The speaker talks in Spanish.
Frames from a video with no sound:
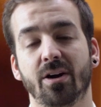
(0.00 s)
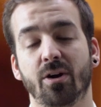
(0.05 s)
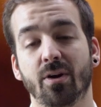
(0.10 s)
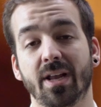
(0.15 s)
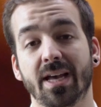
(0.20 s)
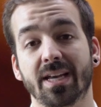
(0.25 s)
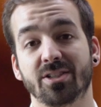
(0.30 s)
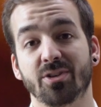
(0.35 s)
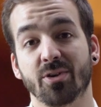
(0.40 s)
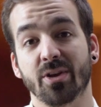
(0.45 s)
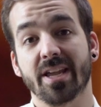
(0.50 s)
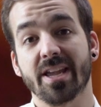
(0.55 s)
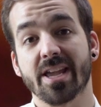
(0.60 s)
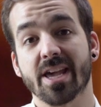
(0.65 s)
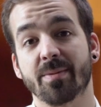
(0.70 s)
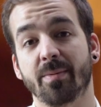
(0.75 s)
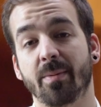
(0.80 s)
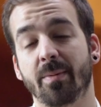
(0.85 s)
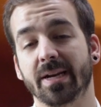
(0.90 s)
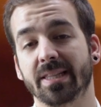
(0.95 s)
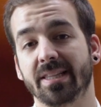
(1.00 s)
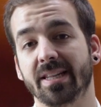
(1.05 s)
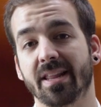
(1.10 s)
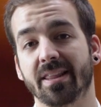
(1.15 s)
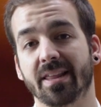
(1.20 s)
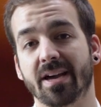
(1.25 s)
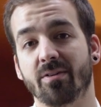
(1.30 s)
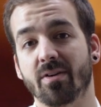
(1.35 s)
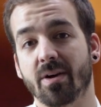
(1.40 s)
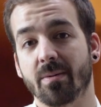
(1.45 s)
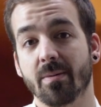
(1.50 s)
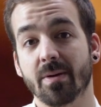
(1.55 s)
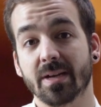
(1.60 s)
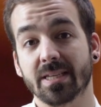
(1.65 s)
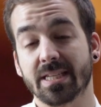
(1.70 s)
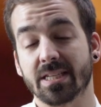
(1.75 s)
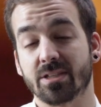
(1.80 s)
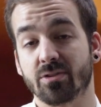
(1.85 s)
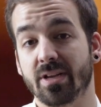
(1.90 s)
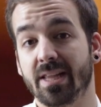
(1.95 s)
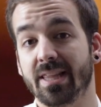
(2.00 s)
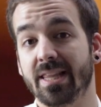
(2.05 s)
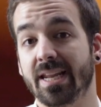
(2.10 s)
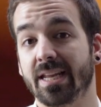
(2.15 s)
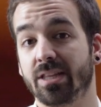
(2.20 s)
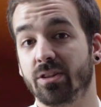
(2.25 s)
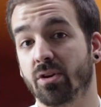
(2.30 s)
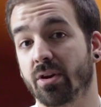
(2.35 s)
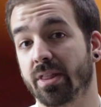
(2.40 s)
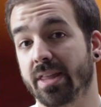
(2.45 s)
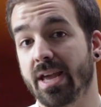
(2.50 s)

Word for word: Hola, soy Guillermo Martínez Vivas y soy el director